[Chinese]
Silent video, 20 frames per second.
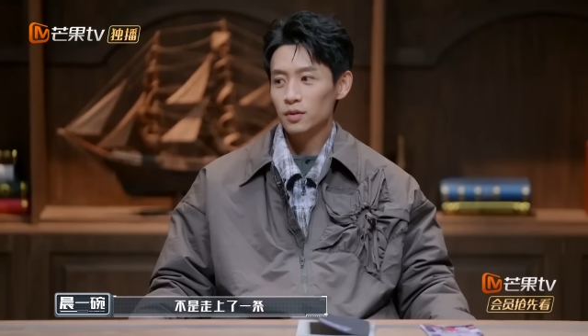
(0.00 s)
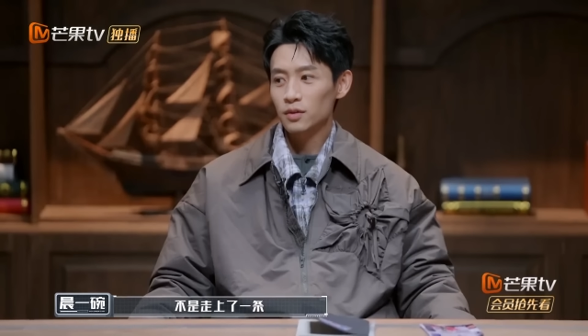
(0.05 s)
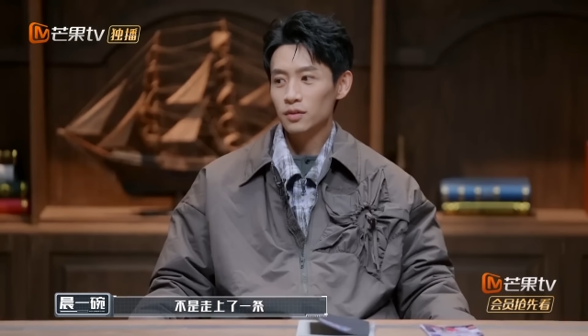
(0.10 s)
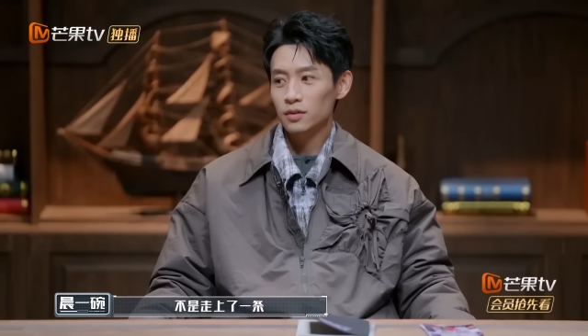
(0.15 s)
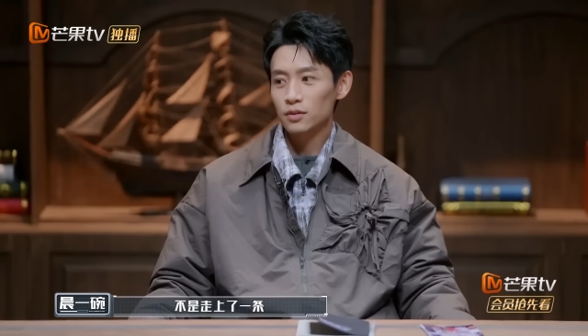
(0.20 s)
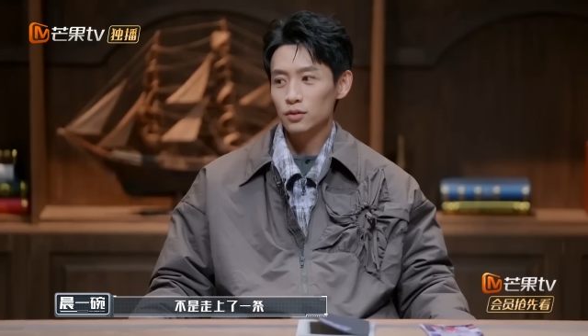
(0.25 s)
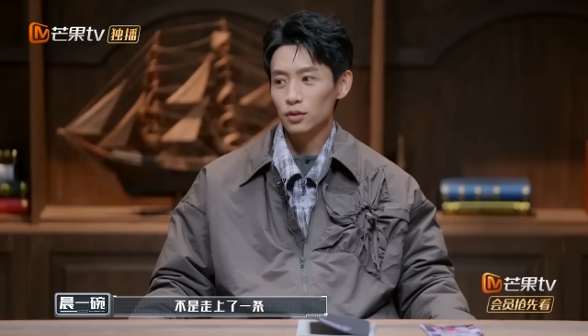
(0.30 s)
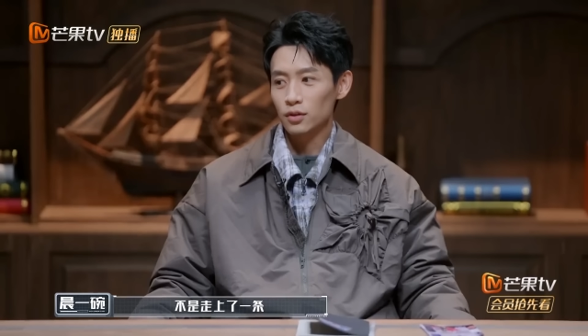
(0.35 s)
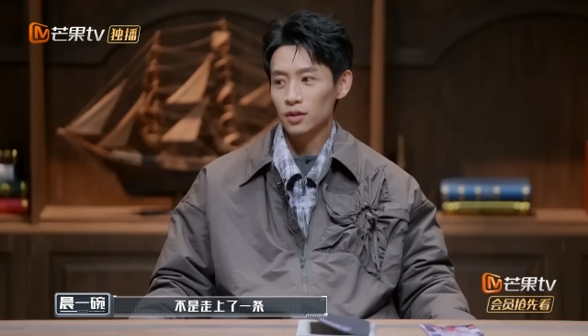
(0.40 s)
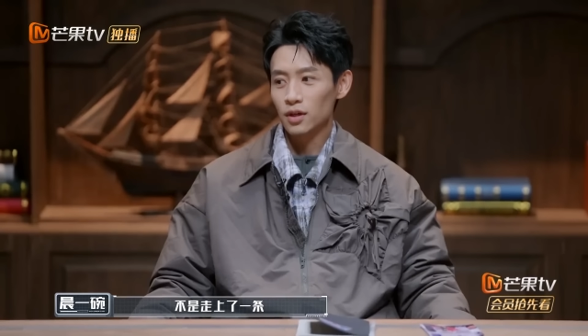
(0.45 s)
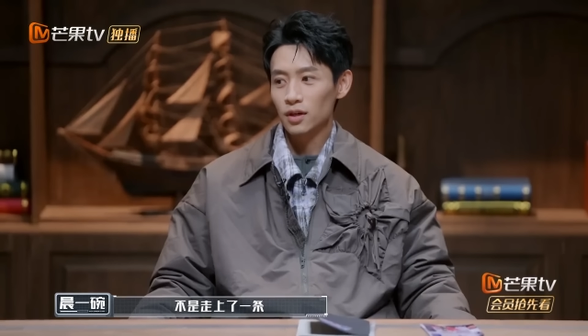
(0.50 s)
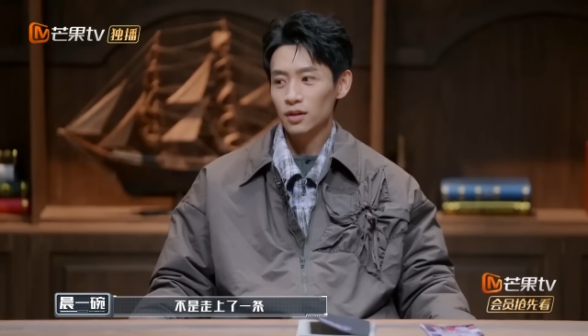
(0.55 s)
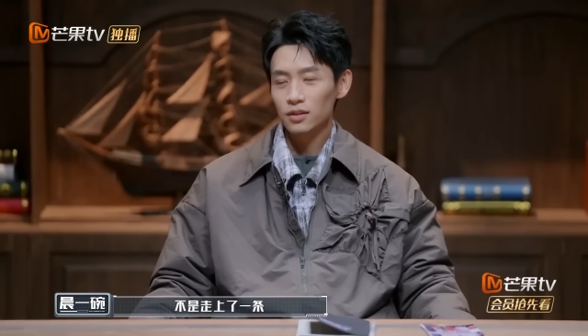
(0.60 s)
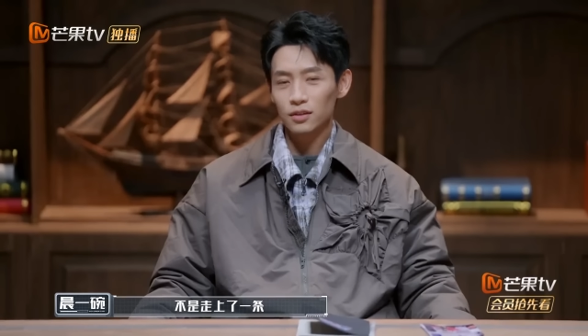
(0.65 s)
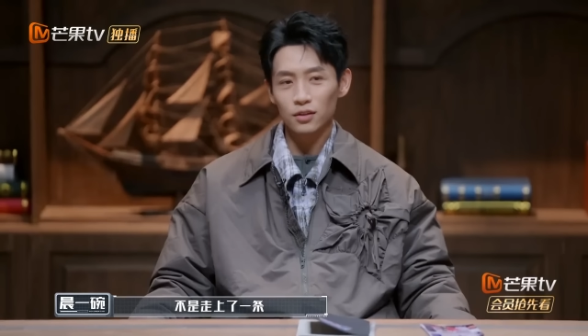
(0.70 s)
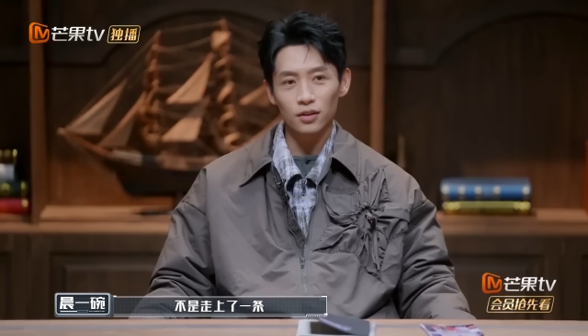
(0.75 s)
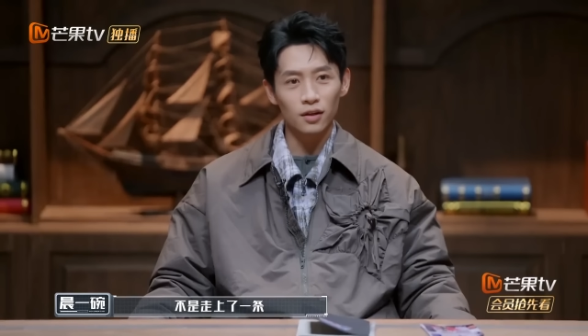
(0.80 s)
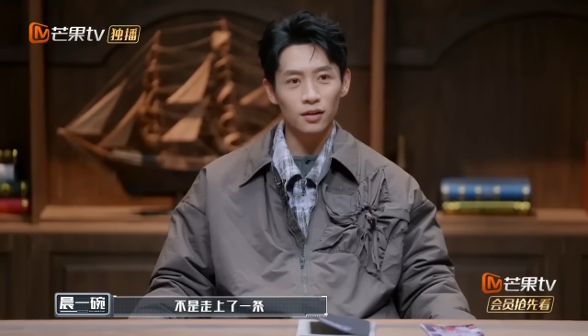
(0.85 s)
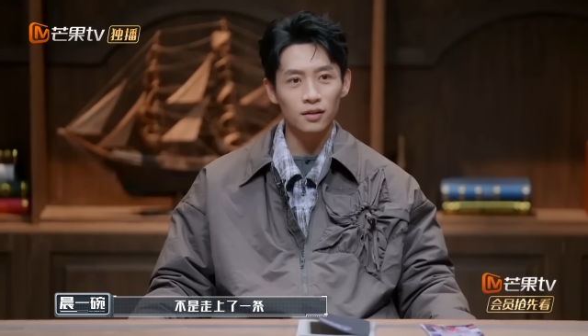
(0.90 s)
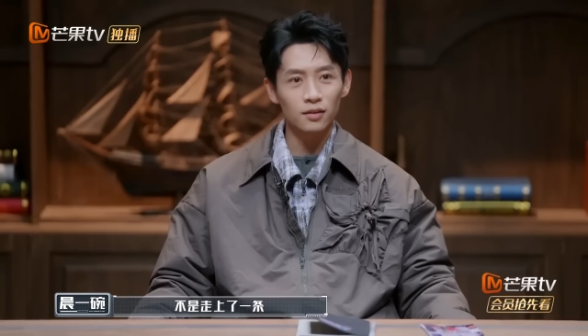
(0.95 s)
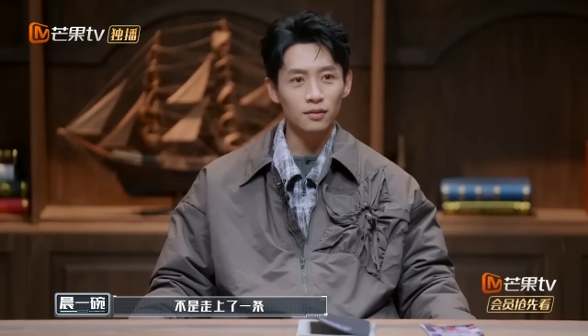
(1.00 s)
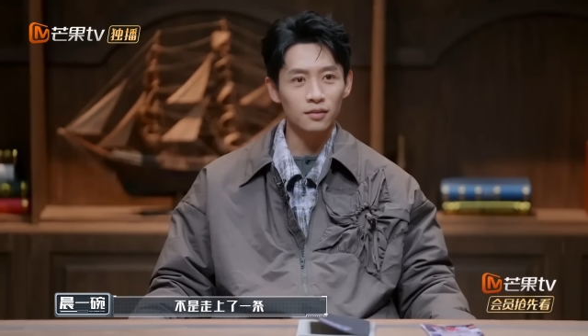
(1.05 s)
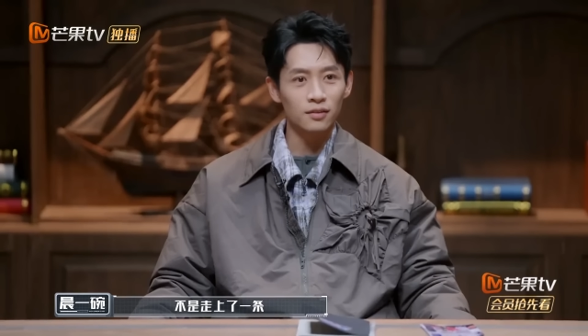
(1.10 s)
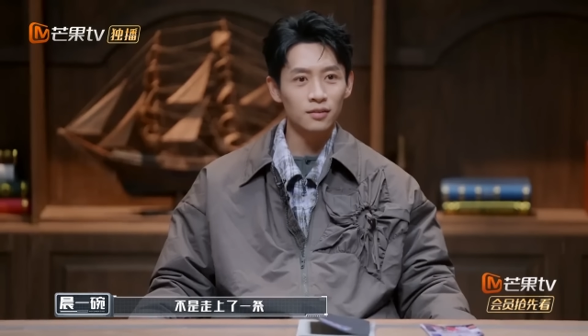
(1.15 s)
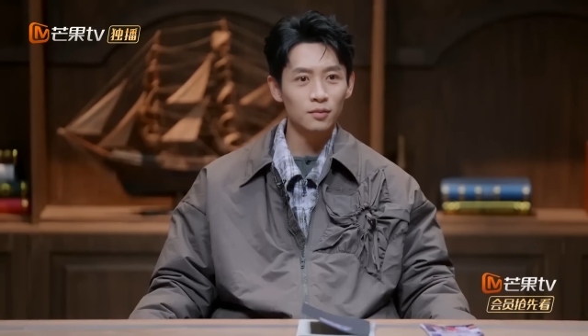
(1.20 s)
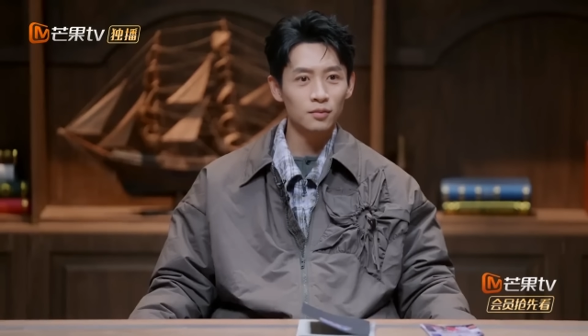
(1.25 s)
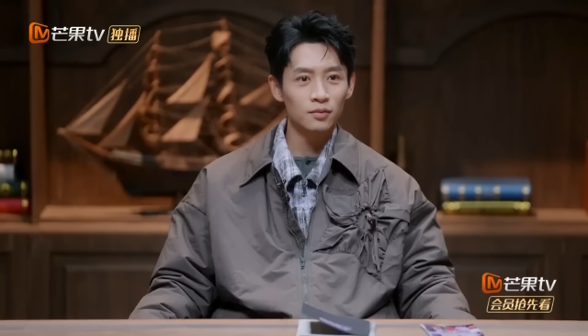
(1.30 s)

是走上了一条